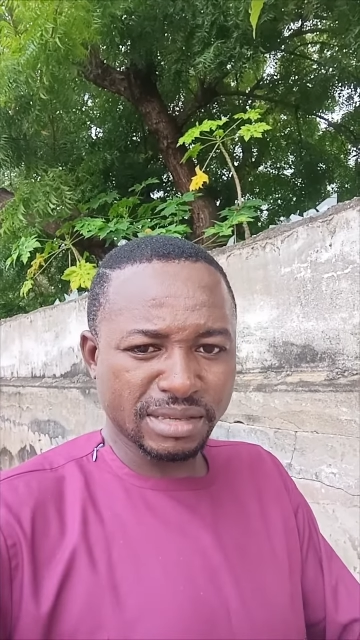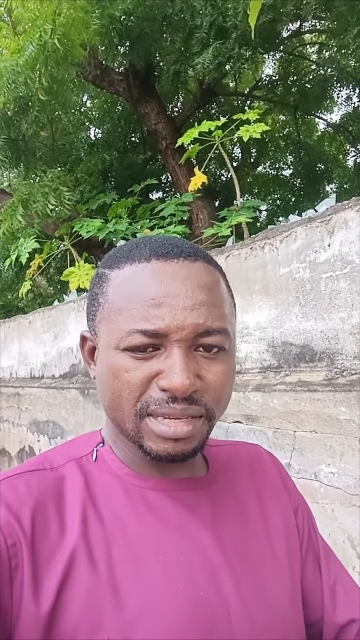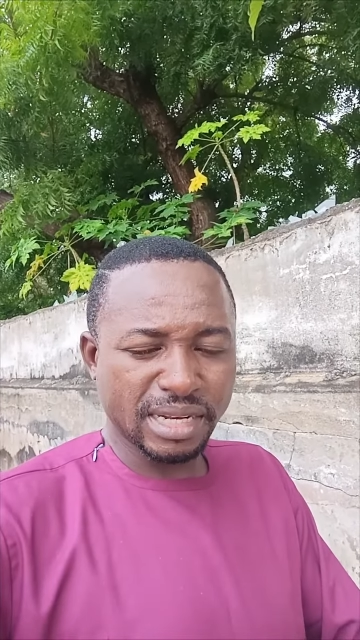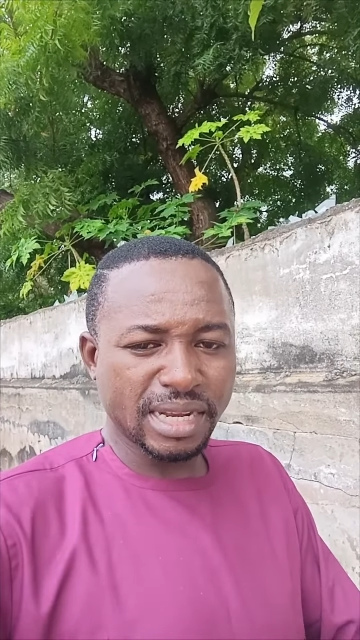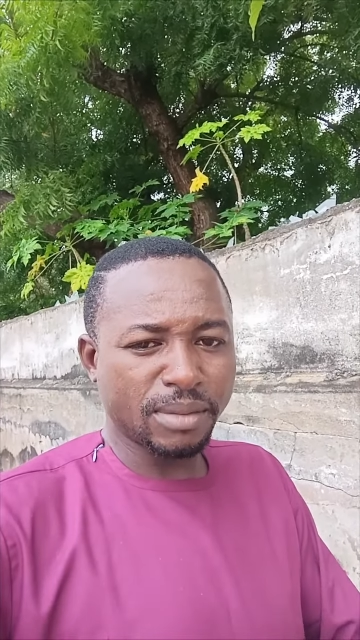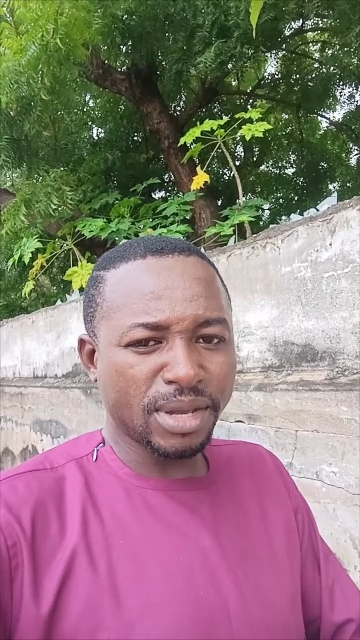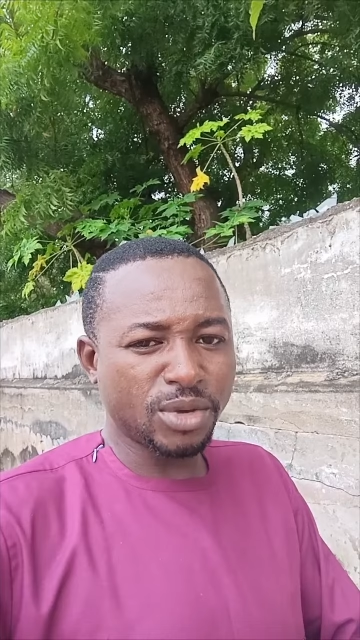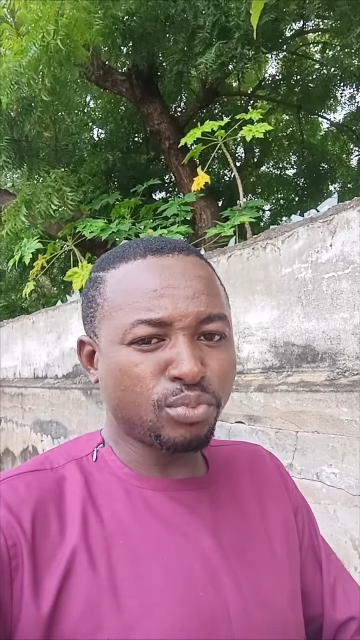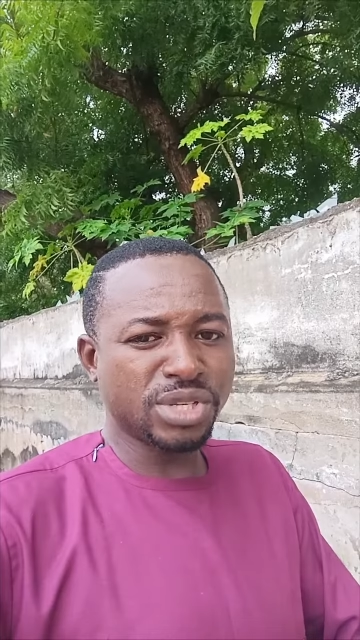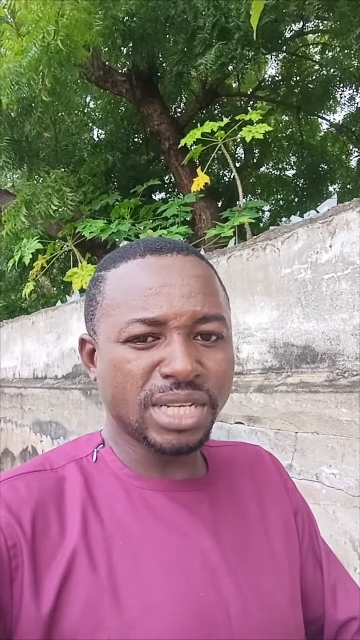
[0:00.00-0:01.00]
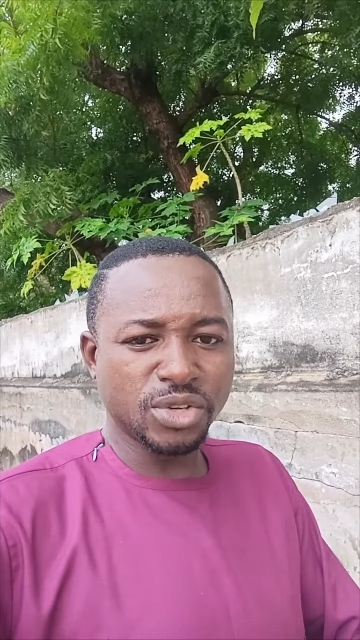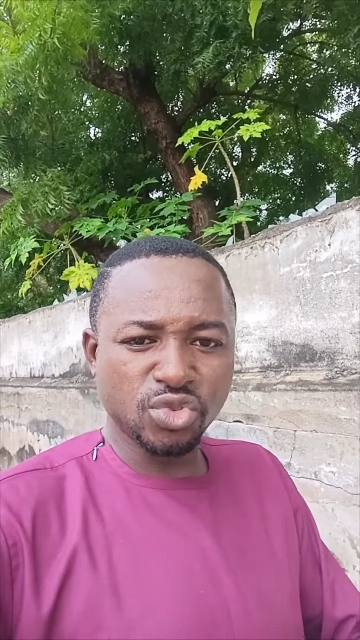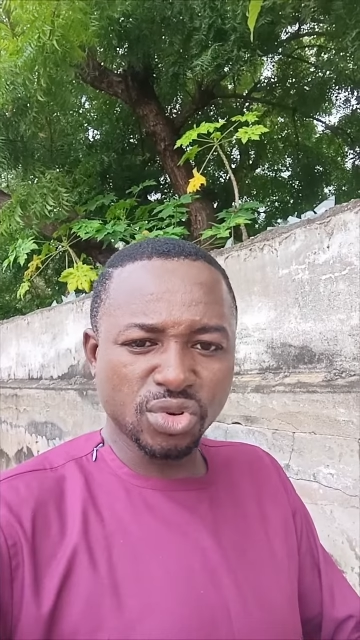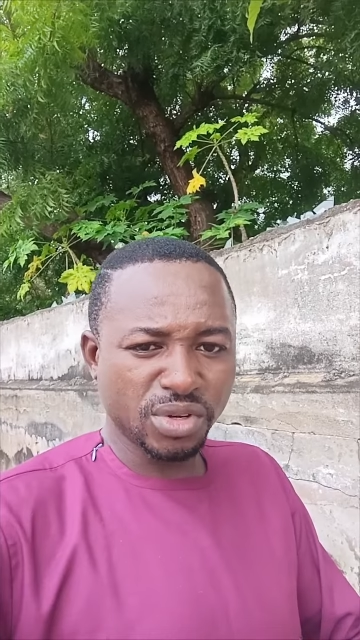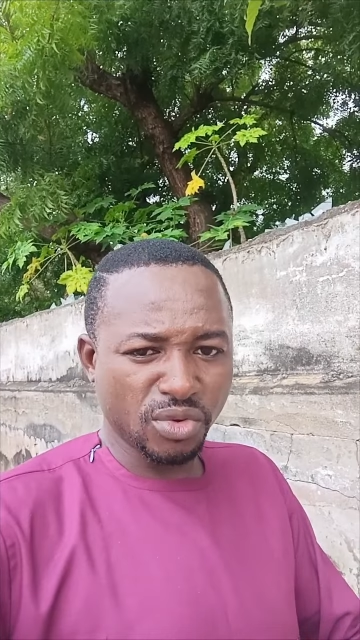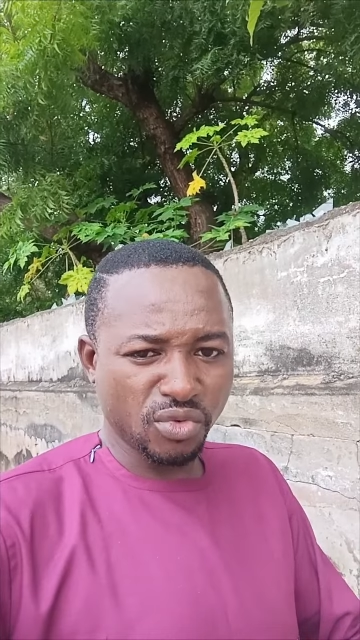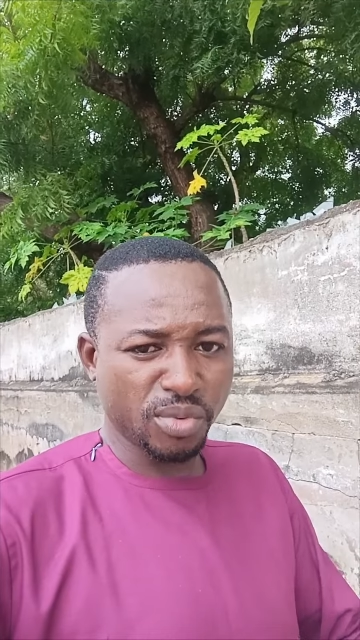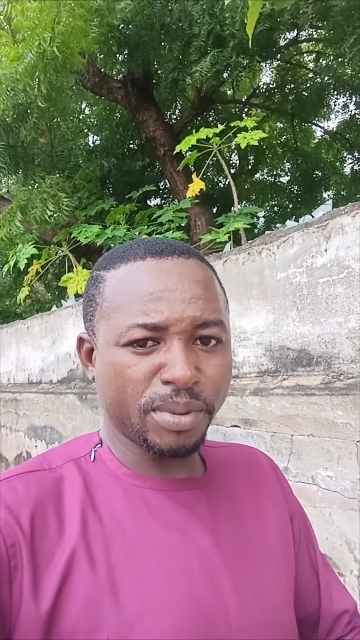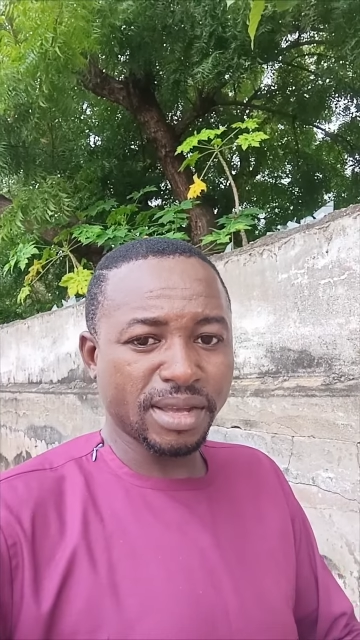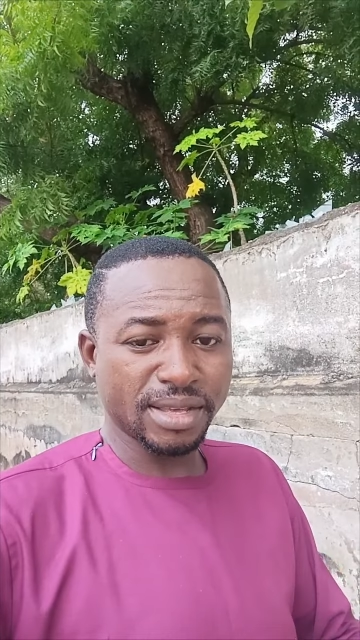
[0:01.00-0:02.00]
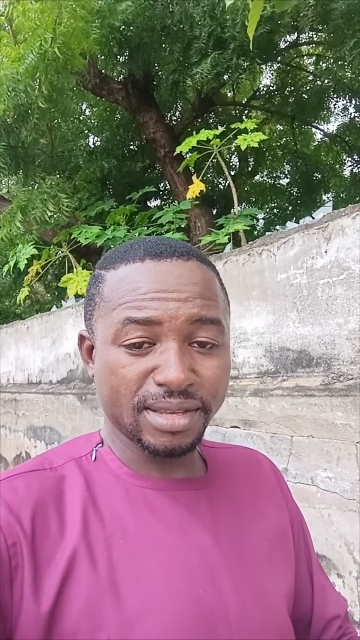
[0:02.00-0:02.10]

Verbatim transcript: Il est là-bas, il pousse les jurons, il ne veut pas.